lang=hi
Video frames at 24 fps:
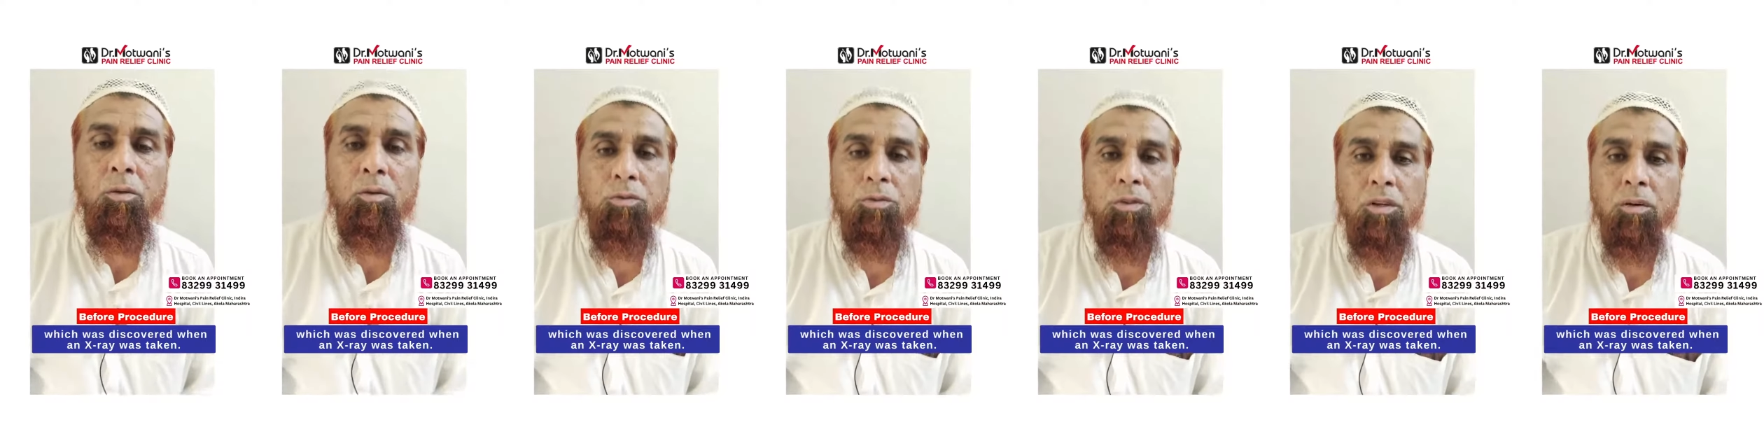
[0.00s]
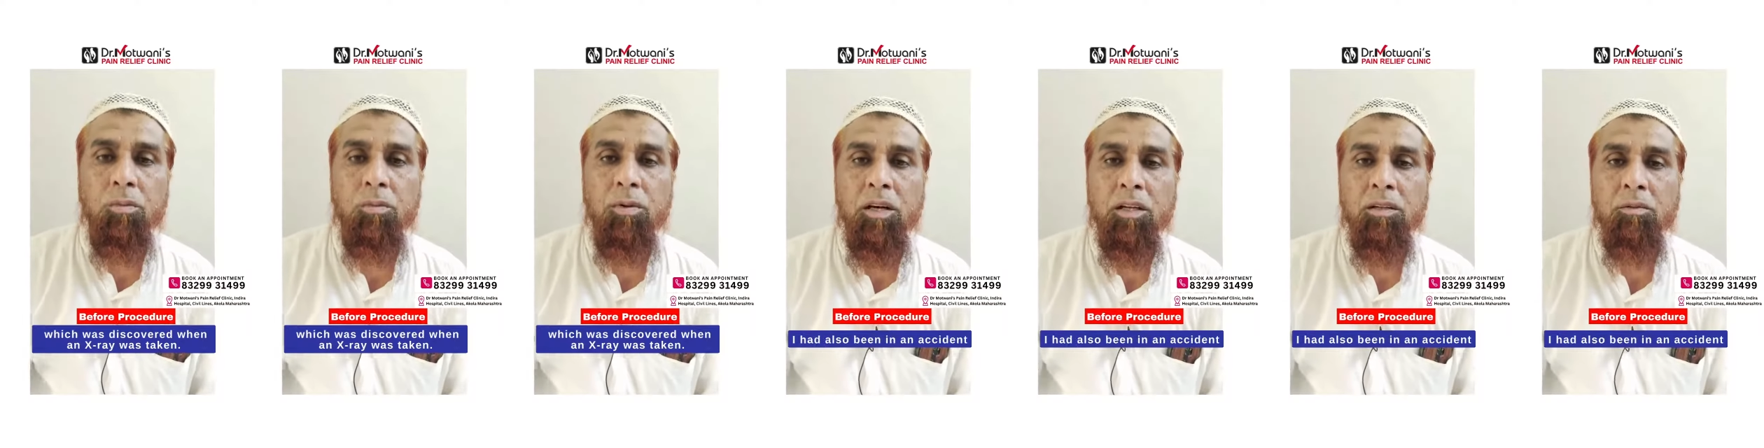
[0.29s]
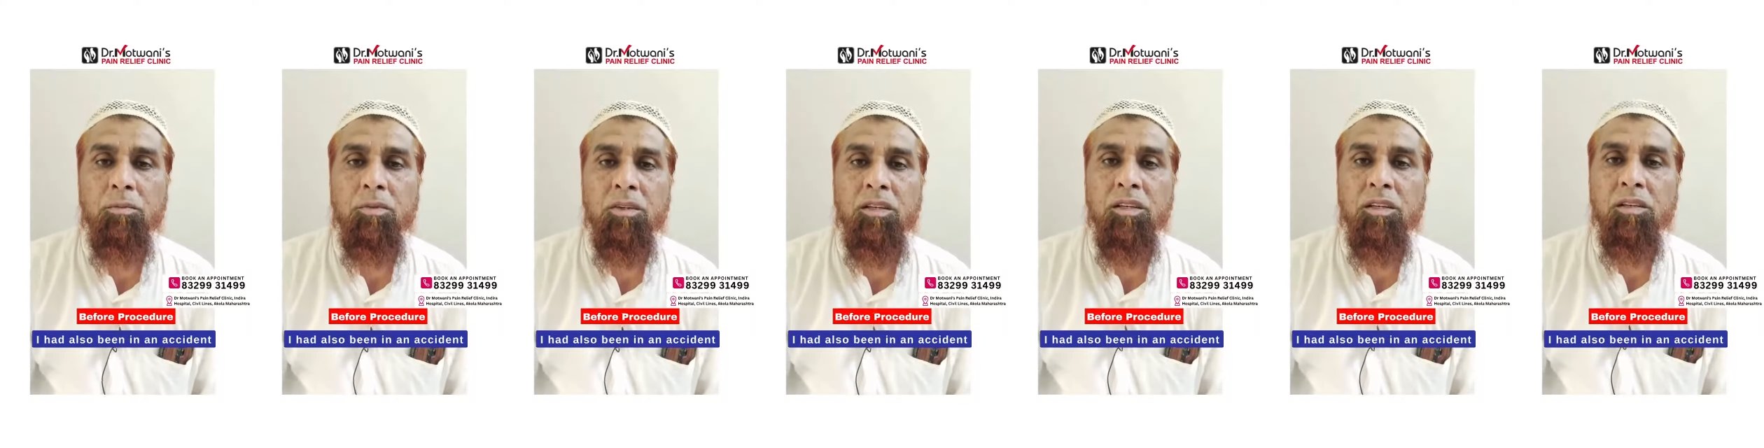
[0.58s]
उसके
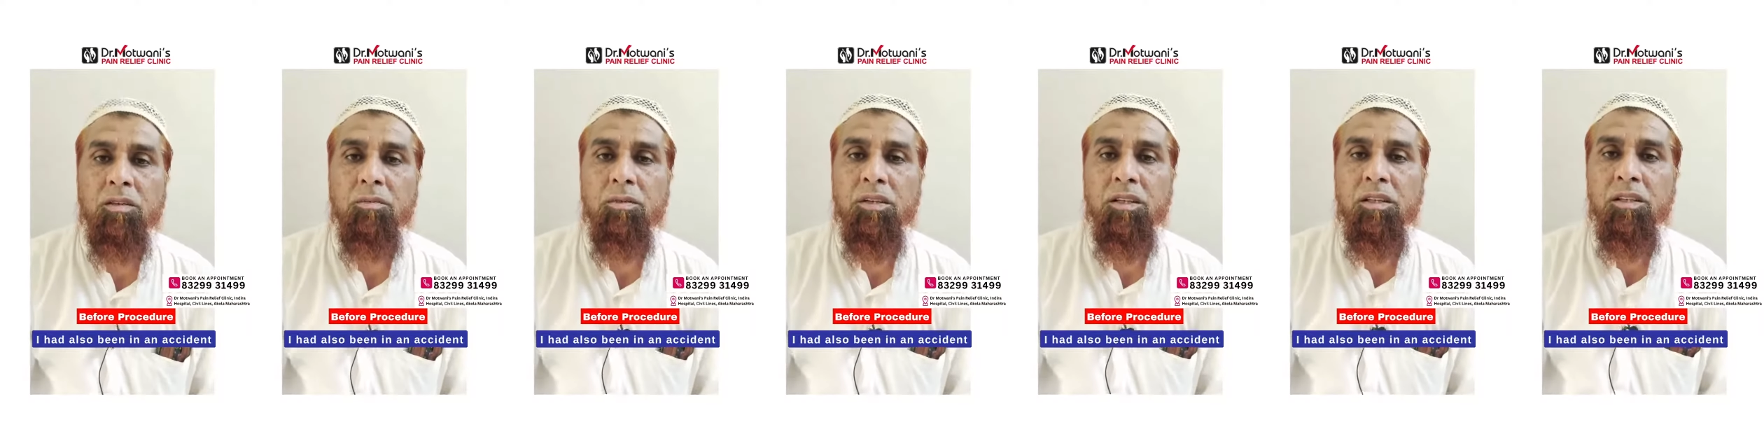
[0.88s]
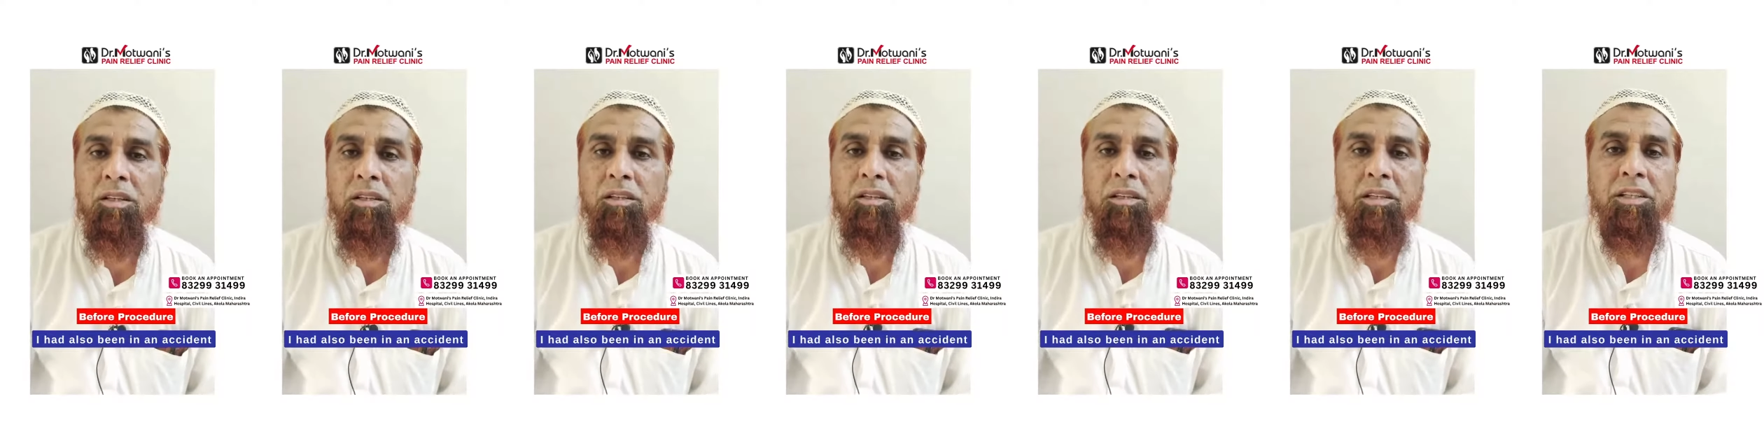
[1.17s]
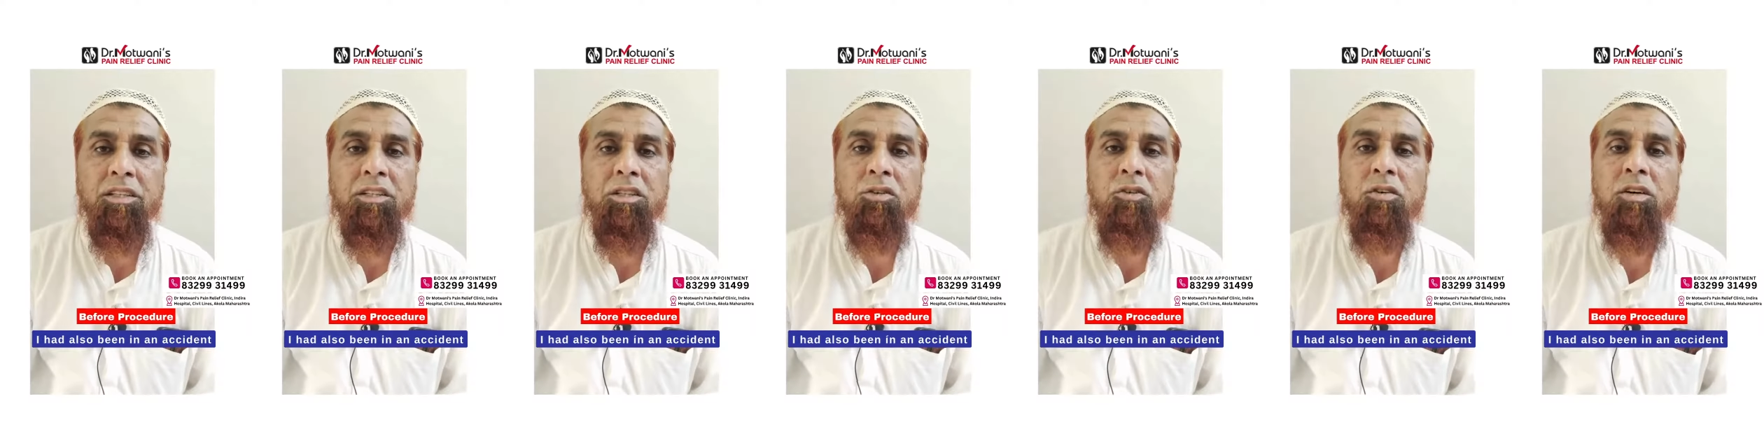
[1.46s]
बाद में मैं
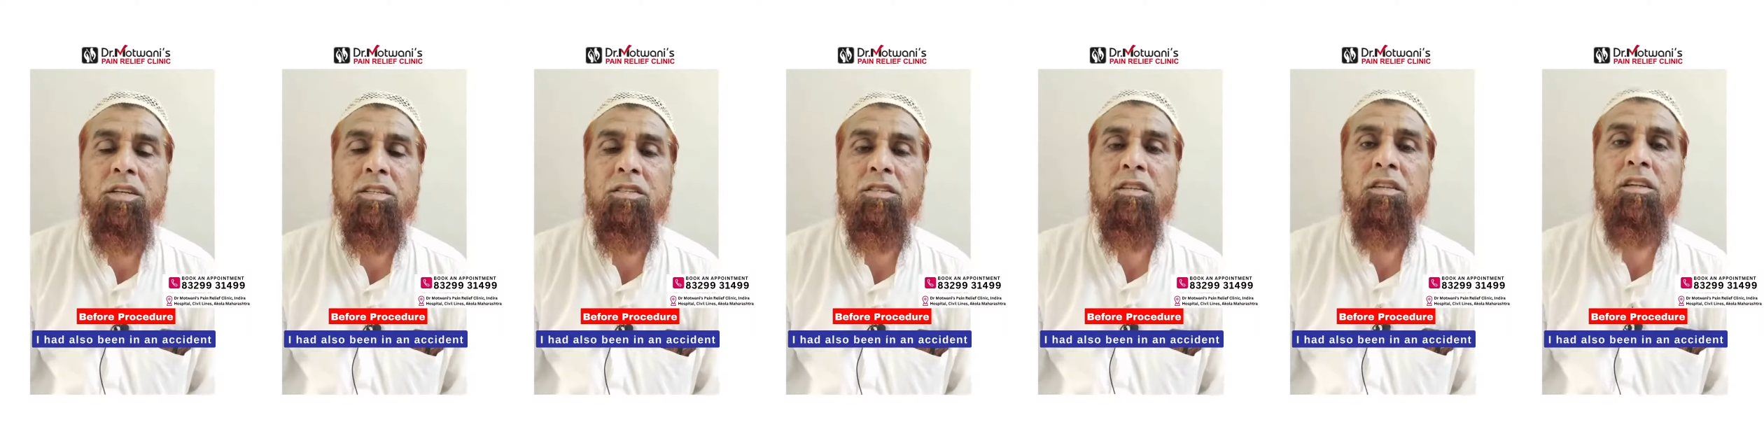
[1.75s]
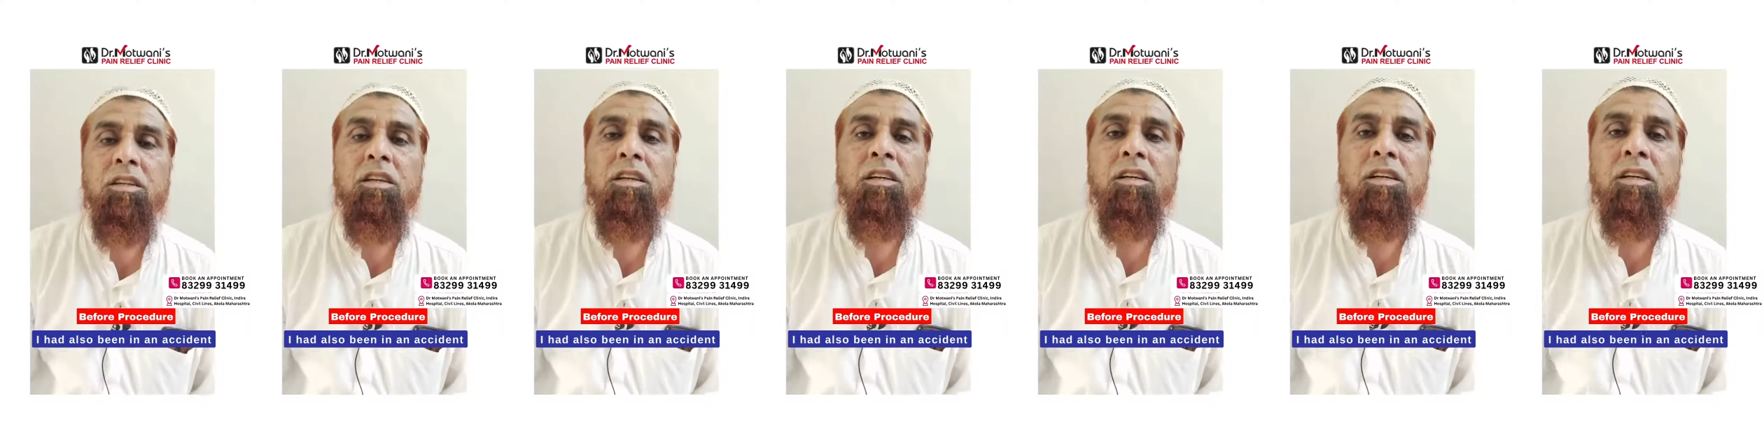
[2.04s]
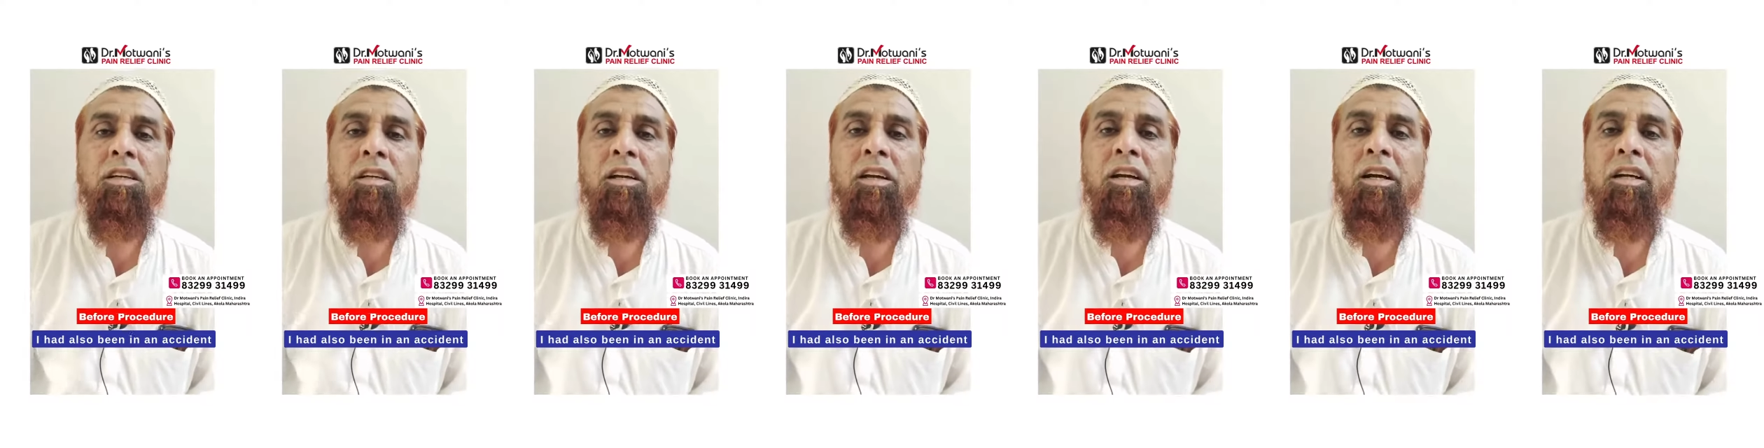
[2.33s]
एक्टिवा से
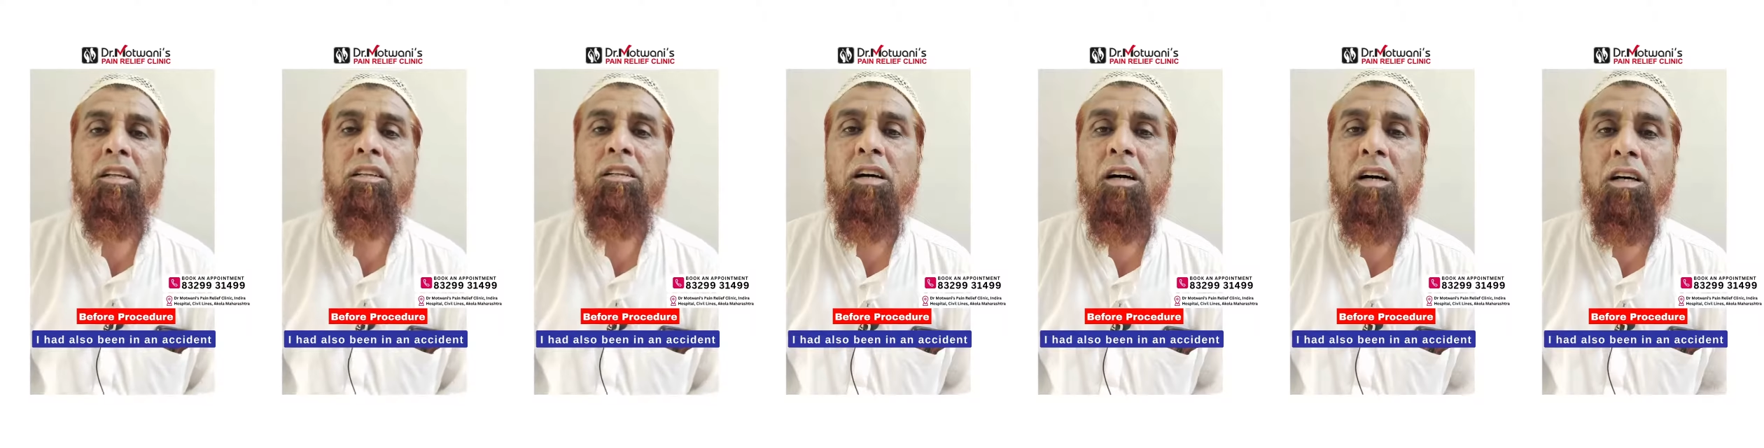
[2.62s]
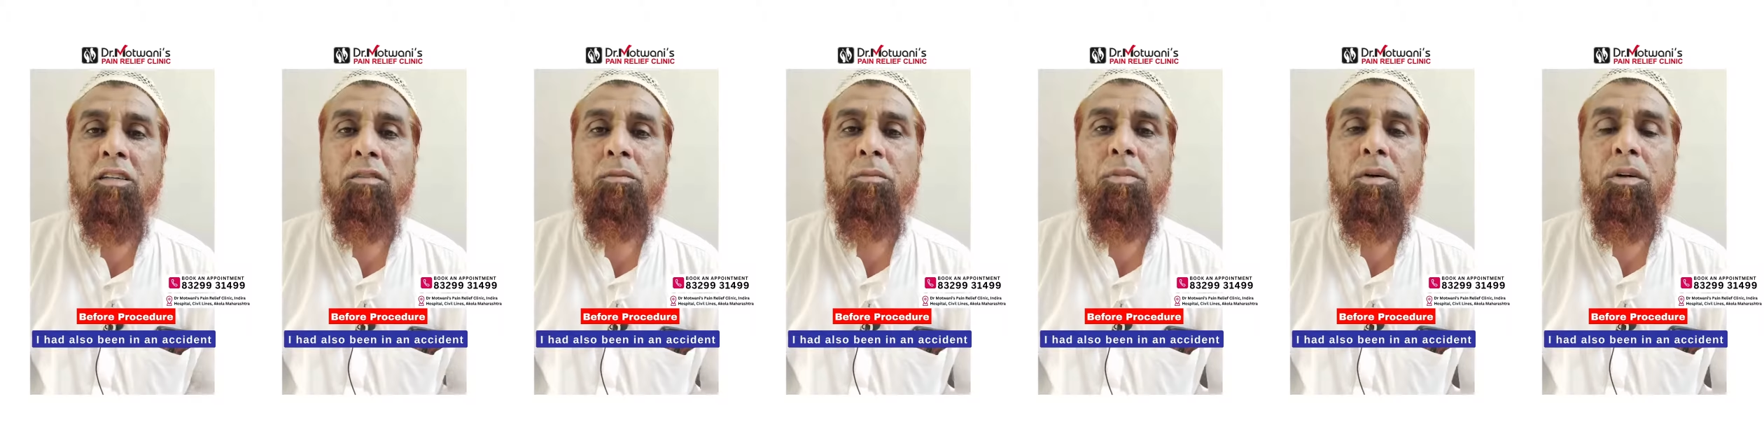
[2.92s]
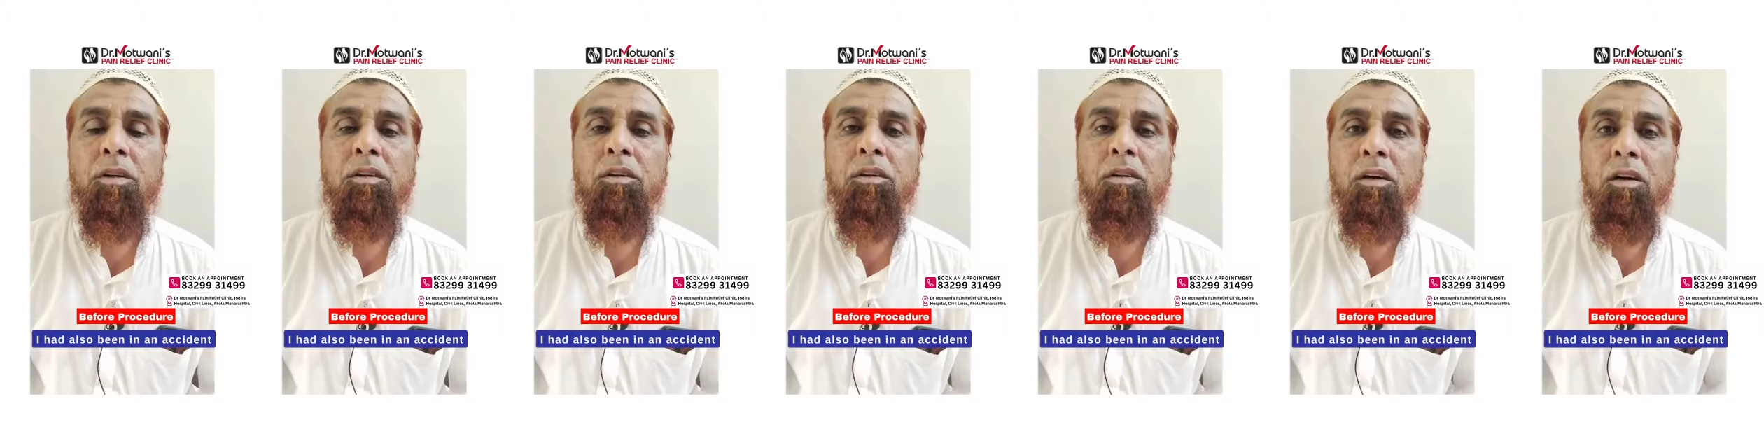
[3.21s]
गिर गया था हाथ
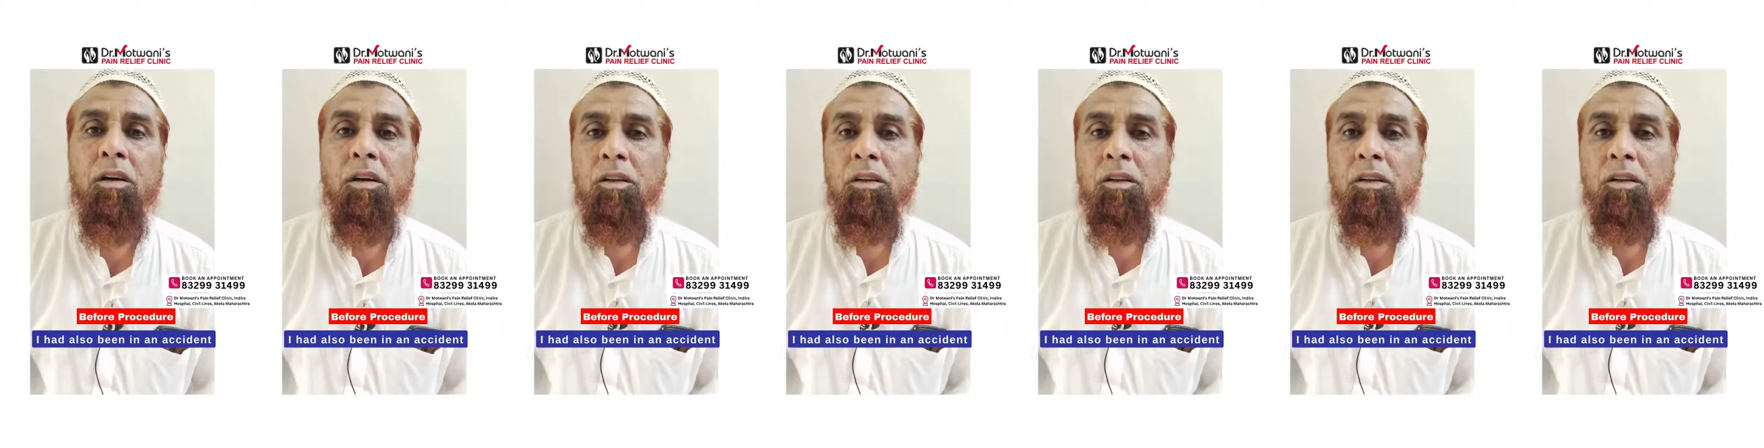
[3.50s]
पर